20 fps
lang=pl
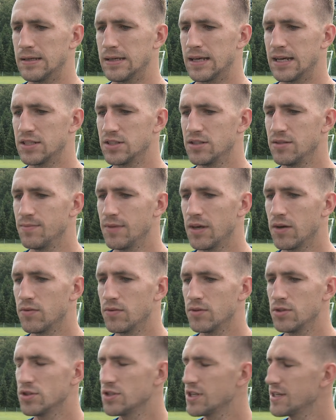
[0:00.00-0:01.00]
Każdy
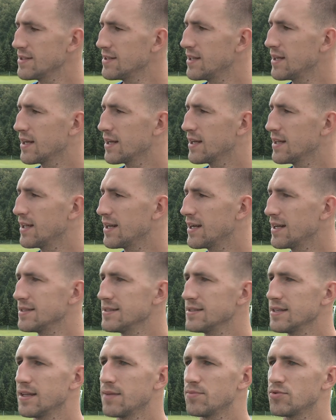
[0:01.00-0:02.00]
miał czas na
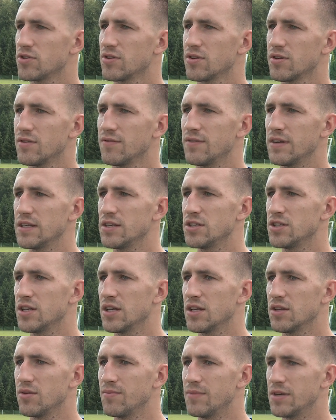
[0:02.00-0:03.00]
regenerację, na przygotowanie
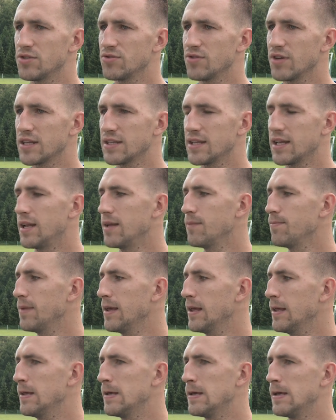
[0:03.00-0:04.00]
się do meczu jak
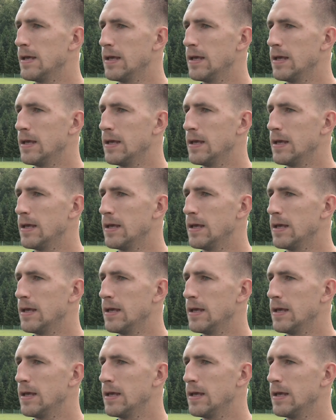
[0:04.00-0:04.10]
najlepiej